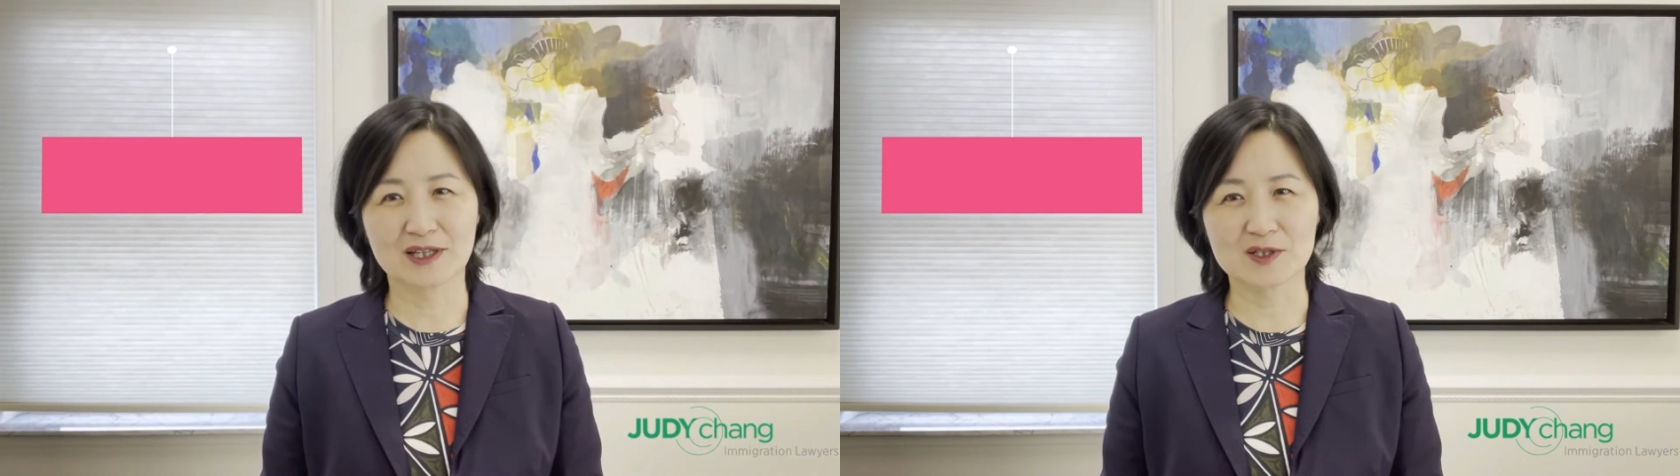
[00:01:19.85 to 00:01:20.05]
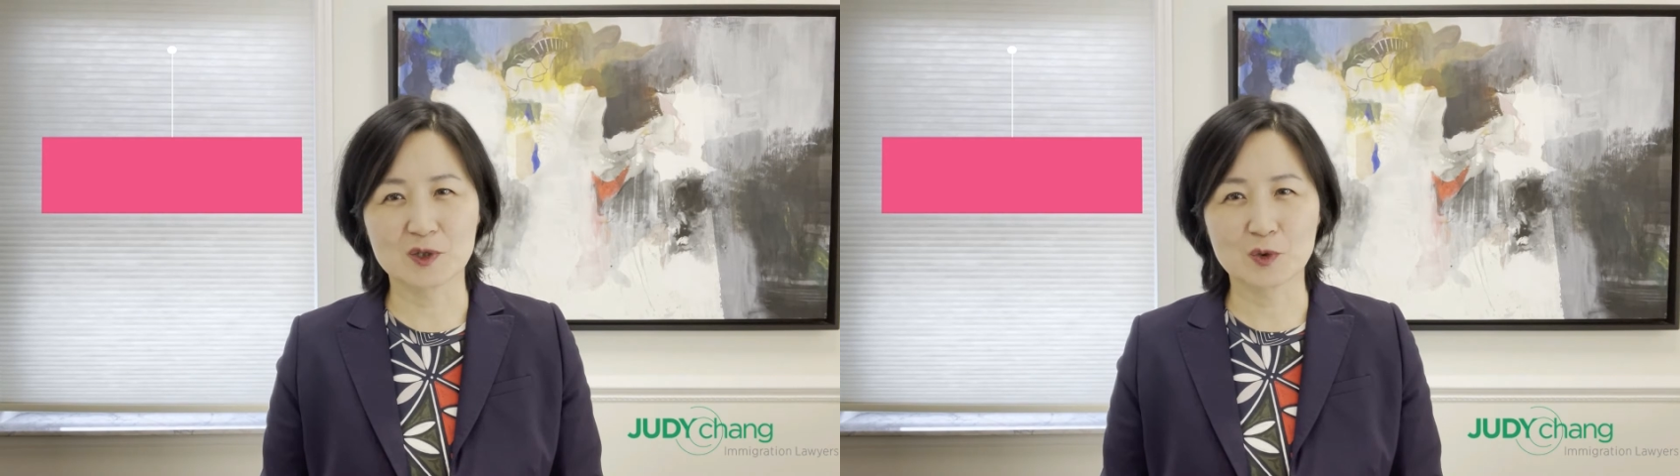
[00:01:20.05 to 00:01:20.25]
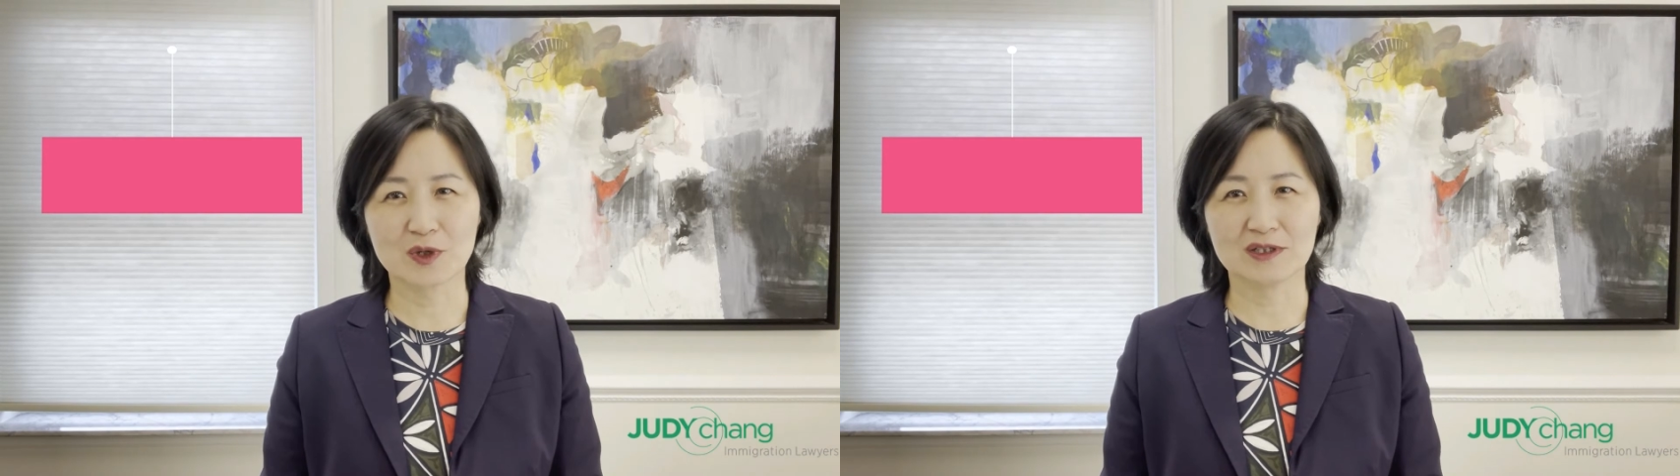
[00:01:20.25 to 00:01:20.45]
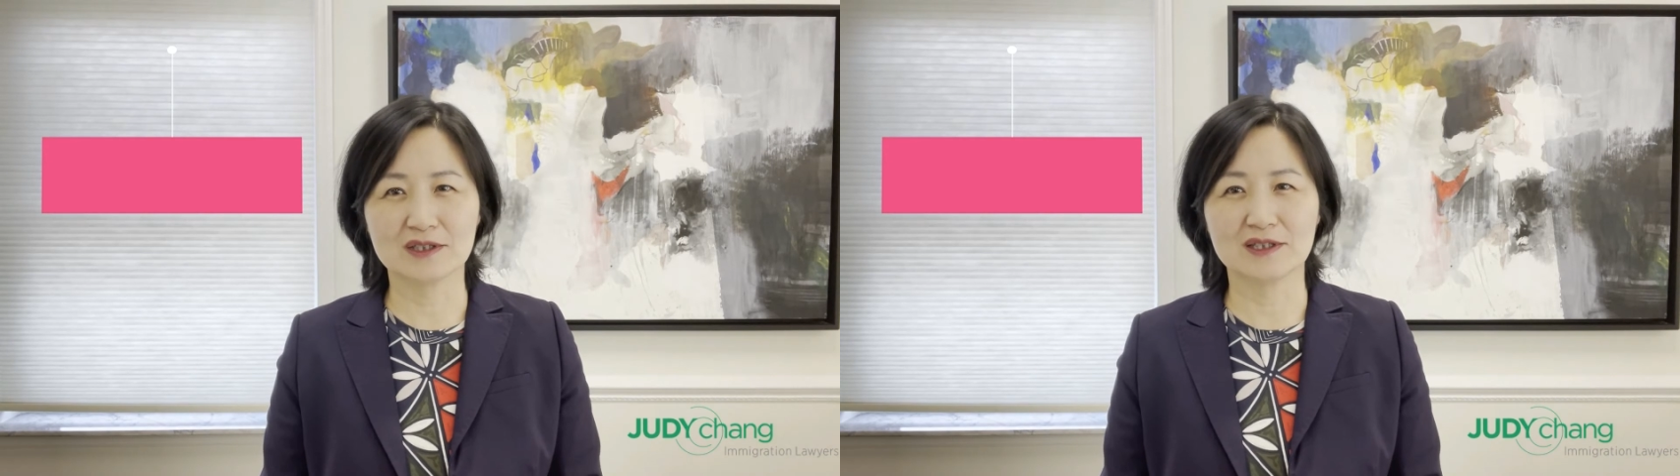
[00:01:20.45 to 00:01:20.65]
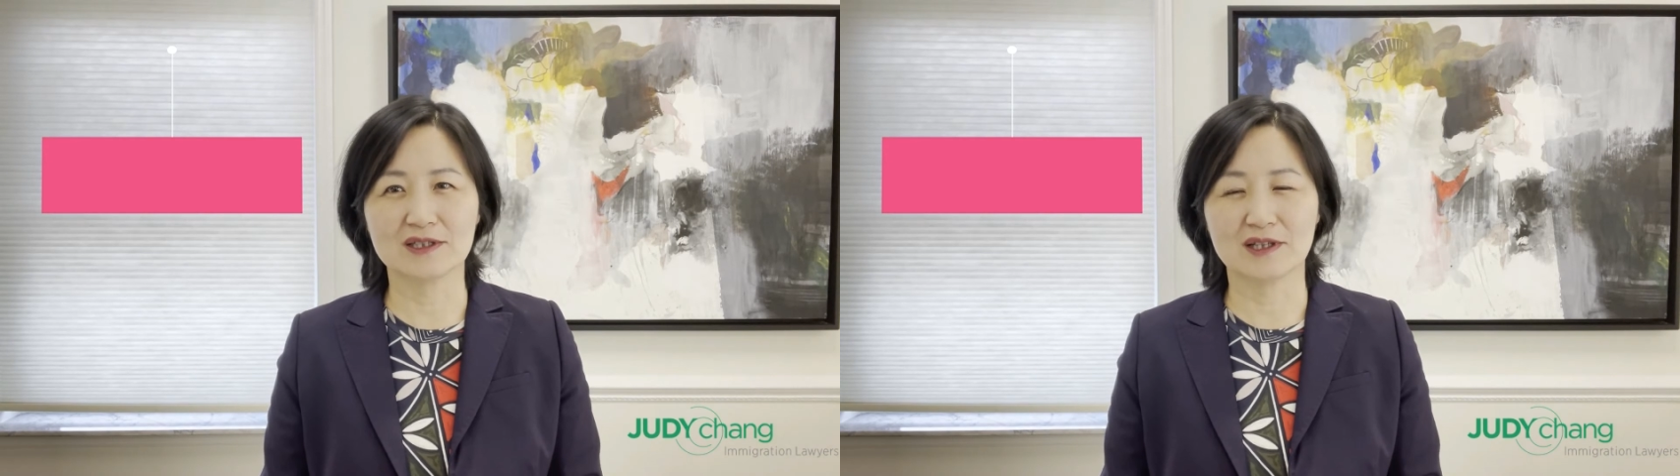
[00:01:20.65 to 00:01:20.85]
대해서 소개를
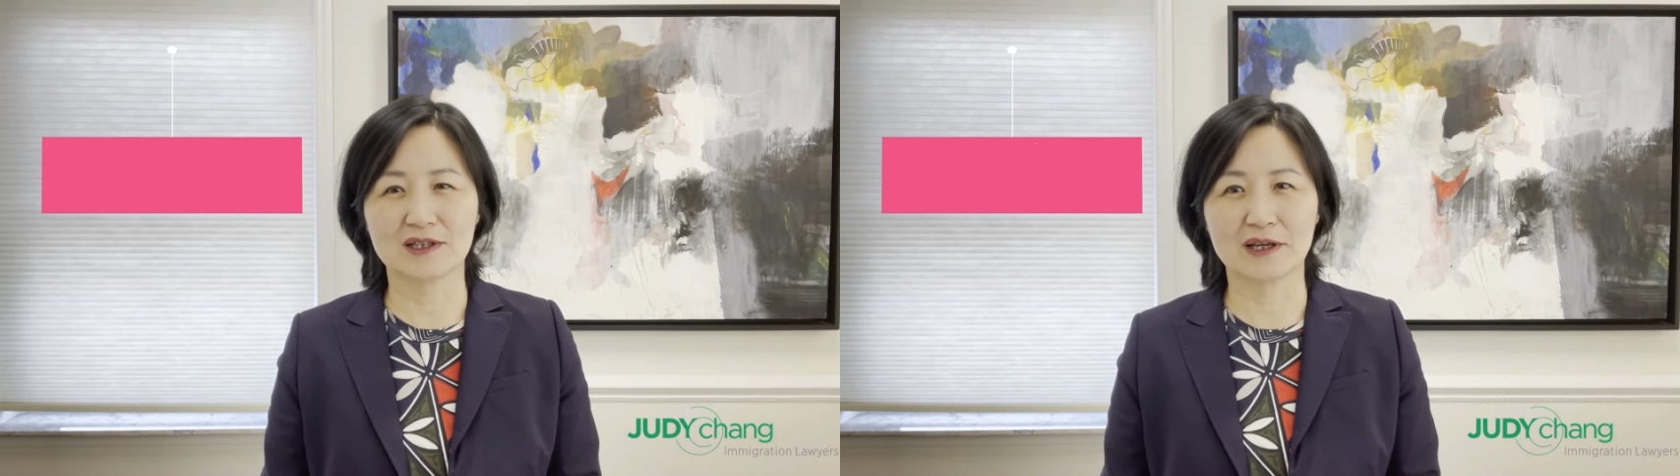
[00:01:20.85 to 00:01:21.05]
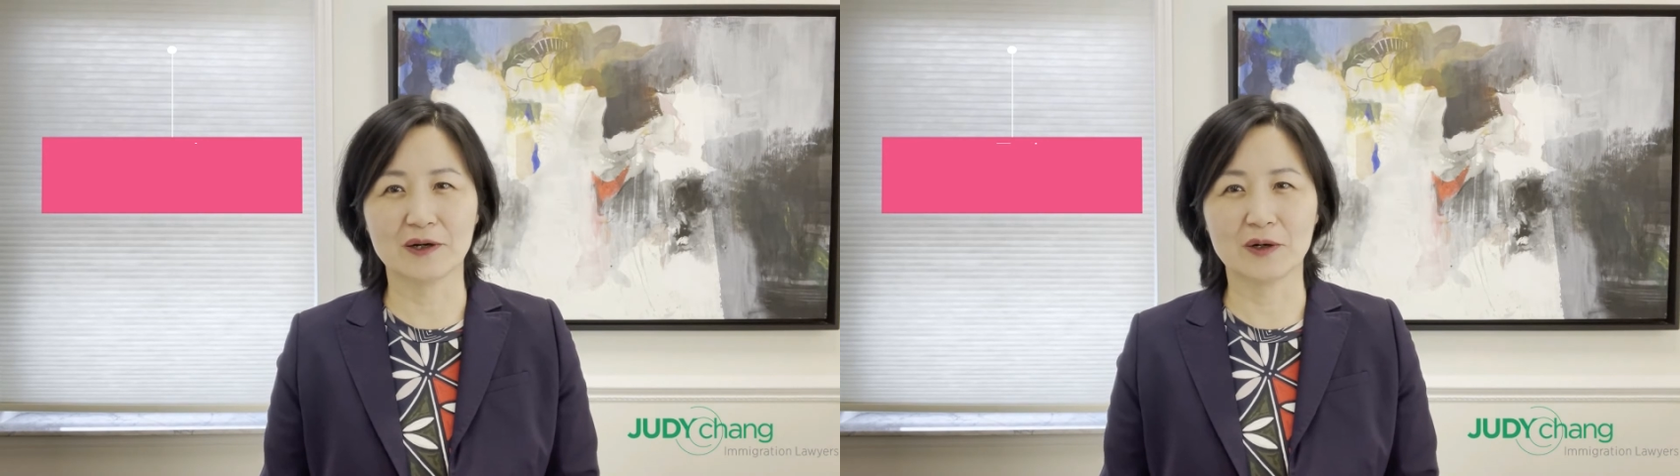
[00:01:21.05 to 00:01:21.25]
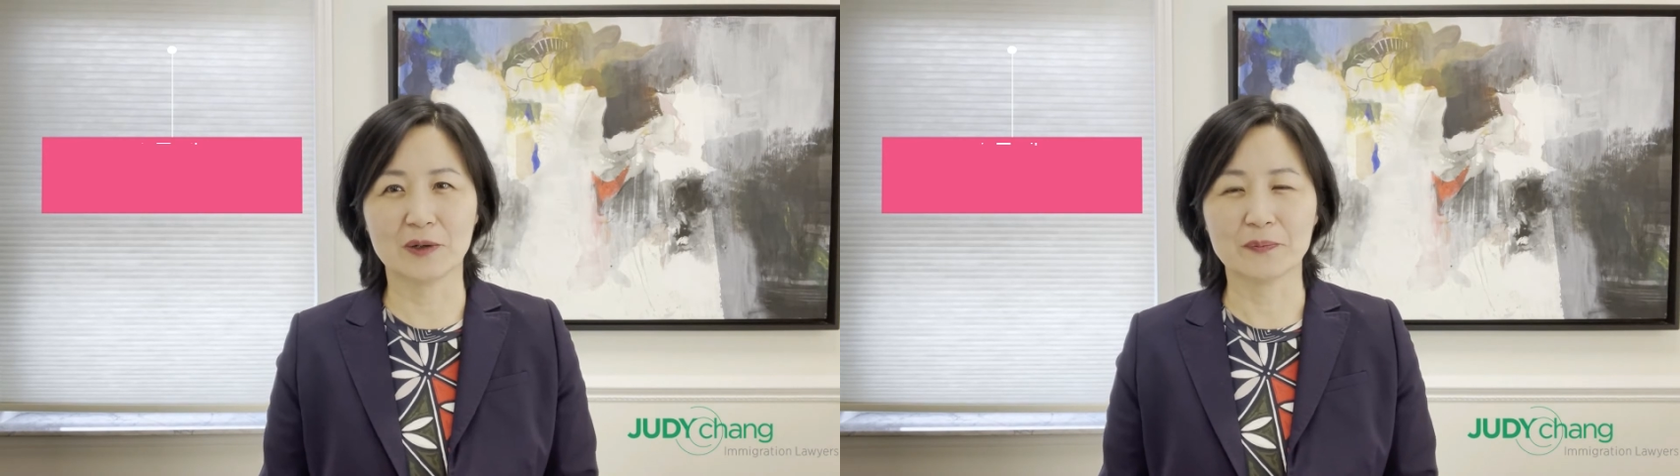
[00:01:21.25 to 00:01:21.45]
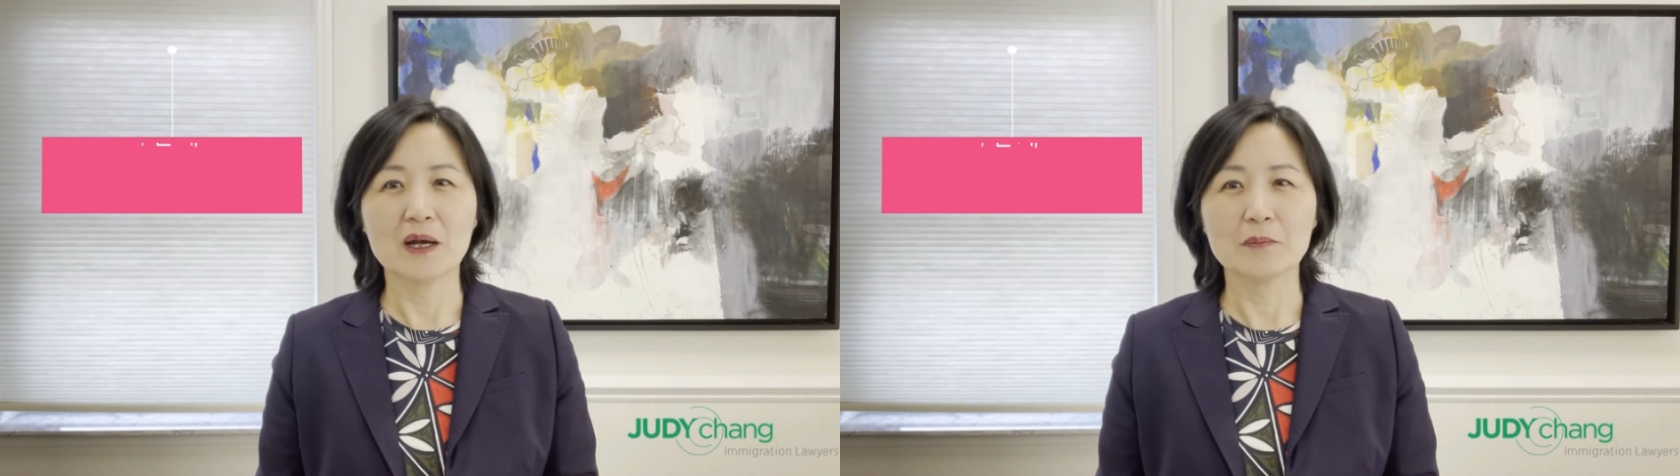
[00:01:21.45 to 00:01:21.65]
드릴 텐데요.